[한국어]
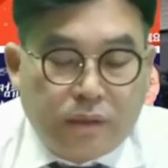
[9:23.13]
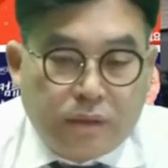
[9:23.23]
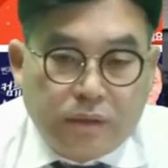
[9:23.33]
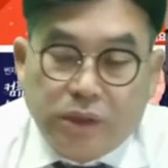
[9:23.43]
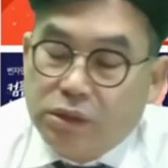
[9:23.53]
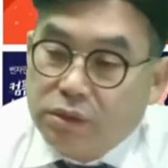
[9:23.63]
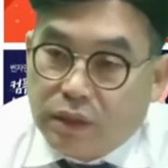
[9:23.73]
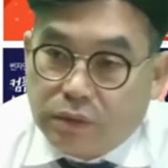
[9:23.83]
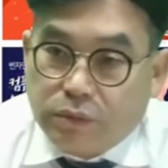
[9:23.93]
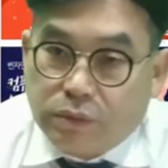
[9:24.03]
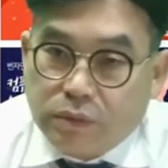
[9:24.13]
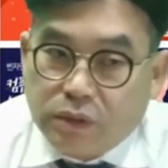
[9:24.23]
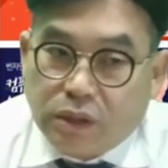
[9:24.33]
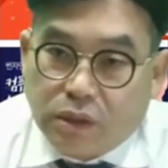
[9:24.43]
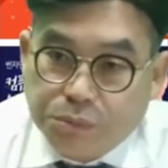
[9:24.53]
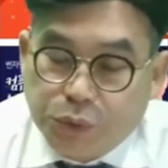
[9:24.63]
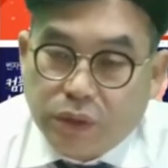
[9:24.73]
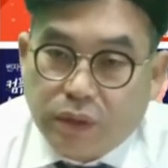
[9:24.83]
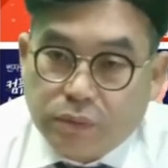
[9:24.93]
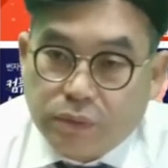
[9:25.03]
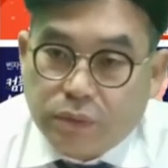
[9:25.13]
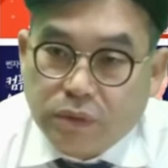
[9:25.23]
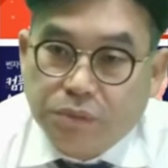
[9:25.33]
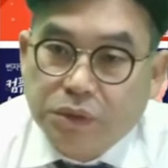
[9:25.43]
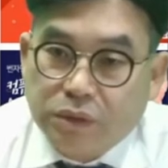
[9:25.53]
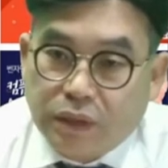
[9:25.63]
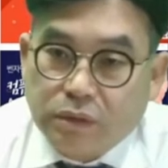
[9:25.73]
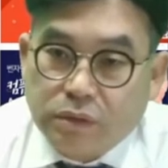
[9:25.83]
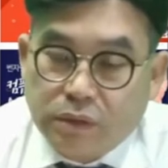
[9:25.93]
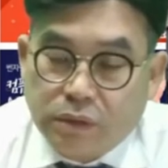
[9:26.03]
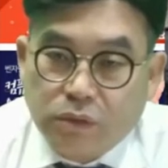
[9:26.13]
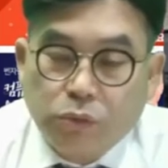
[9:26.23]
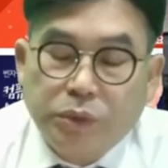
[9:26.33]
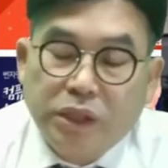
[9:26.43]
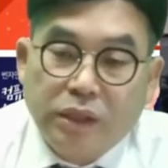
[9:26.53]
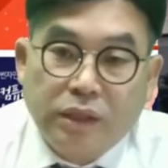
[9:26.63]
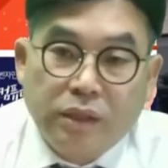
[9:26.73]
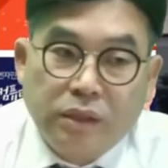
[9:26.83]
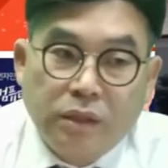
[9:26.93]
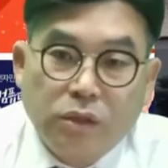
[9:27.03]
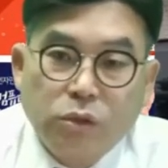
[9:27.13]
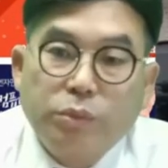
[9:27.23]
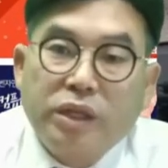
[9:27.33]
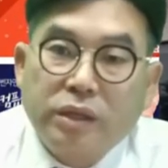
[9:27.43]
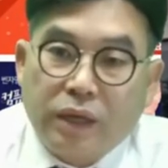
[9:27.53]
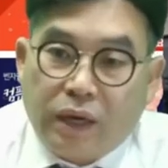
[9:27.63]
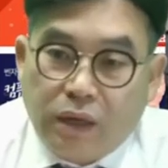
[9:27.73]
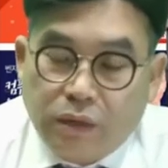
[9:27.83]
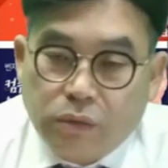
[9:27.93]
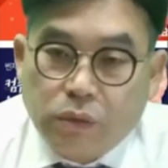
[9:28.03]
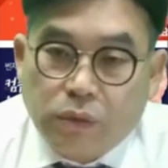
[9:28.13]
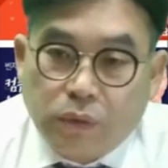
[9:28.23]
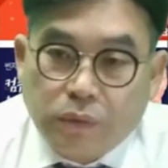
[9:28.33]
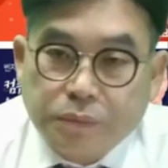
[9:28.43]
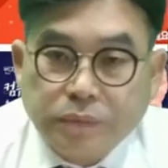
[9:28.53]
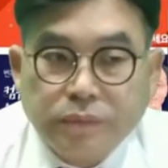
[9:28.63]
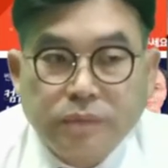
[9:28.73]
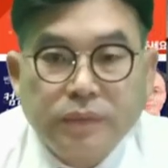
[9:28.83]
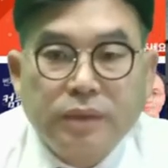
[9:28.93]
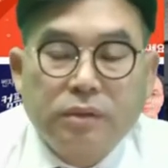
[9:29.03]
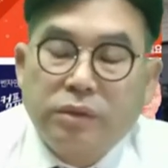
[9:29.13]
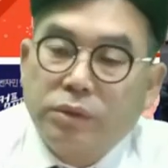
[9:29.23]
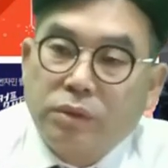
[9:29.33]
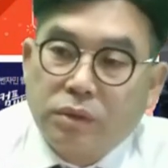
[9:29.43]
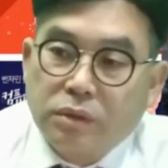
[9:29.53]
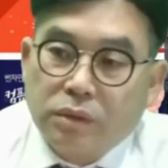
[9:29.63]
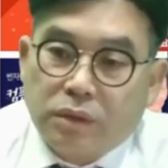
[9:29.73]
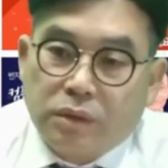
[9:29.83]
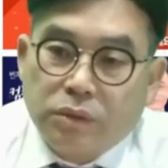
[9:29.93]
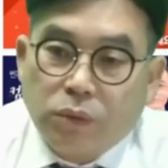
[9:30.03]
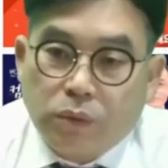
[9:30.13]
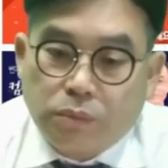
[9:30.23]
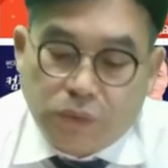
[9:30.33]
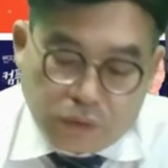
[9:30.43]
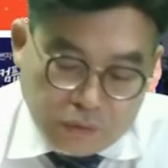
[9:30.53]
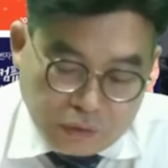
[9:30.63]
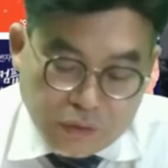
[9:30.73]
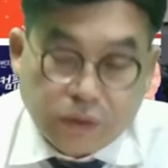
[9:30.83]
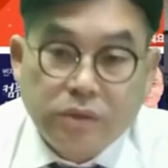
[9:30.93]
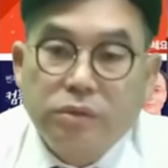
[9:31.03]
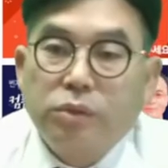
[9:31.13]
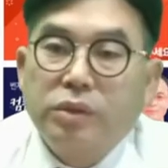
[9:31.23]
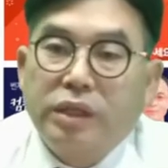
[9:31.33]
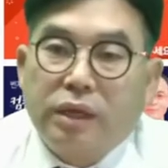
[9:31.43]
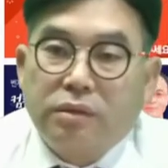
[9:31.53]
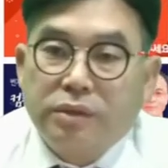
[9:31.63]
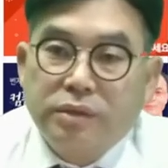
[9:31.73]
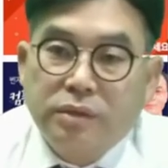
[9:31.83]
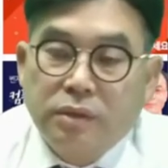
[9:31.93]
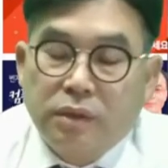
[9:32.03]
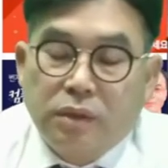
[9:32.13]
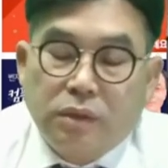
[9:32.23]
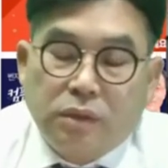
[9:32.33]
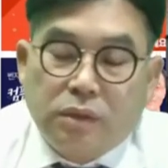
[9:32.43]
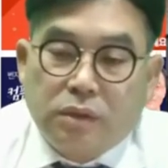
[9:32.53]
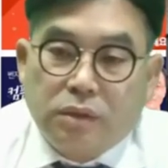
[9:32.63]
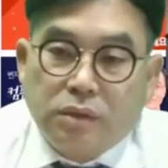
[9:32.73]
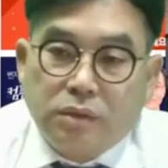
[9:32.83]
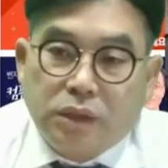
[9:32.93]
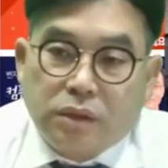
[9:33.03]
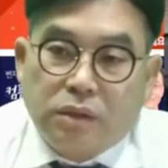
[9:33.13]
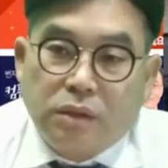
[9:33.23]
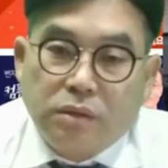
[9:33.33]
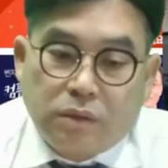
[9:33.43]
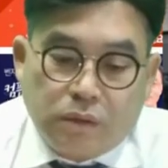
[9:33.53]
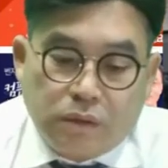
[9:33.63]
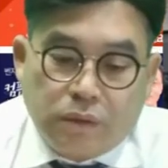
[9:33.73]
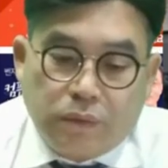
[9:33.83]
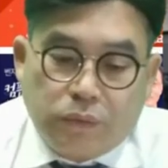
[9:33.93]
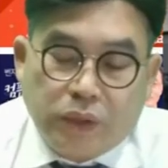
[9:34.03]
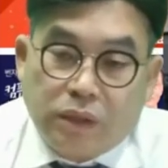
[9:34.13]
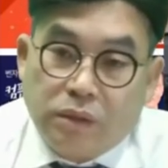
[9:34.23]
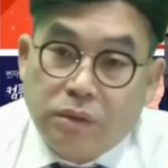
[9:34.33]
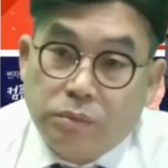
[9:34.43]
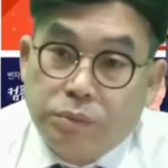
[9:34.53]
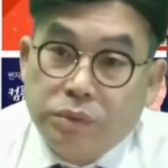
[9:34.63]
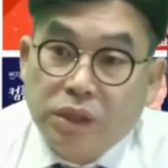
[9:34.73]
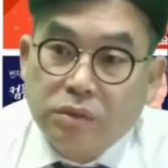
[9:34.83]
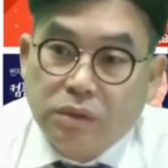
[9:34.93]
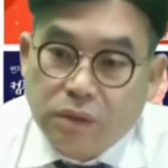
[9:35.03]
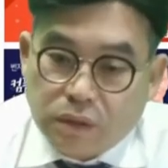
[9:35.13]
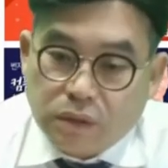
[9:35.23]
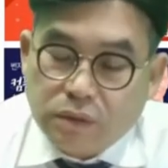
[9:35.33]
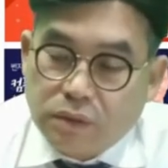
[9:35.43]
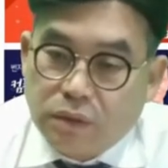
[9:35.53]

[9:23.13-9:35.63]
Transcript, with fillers: 어, 인증하고, 그 다음 검증하고, 검증된 것을 국민에게 투명하게 알리고, 그리고 어, 또 뭐 여기서 또 얘기할 거는 어, 이제 어, 우리가 부정선거,